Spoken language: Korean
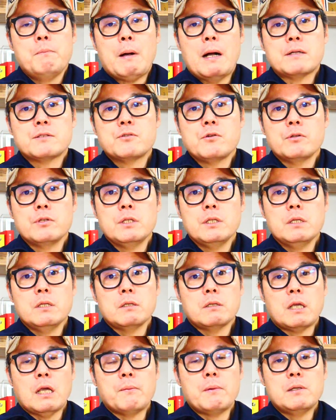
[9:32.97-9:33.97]

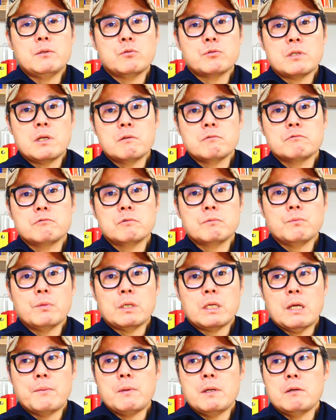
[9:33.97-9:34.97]
박정희 개발도상국 뭐
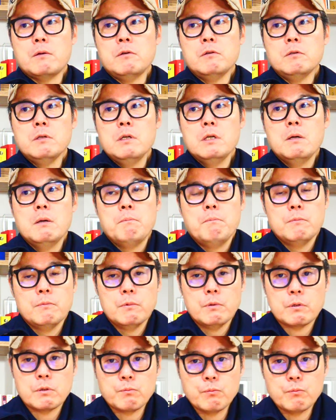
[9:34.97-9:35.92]
개발 어 뭐,